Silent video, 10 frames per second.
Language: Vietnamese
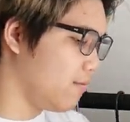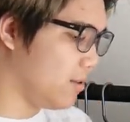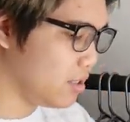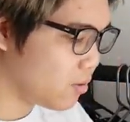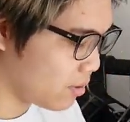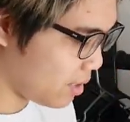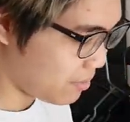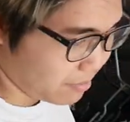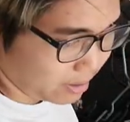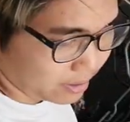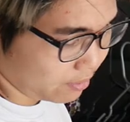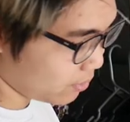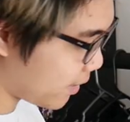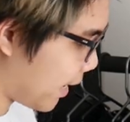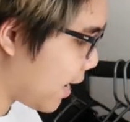Và chiếc quần này mình mặc kiểu
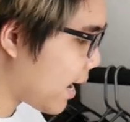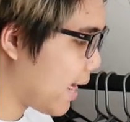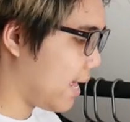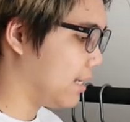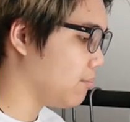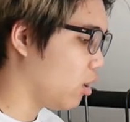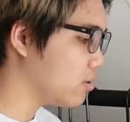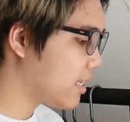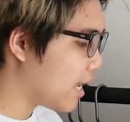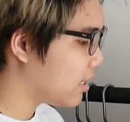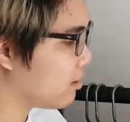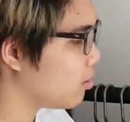nó khá là bó sát.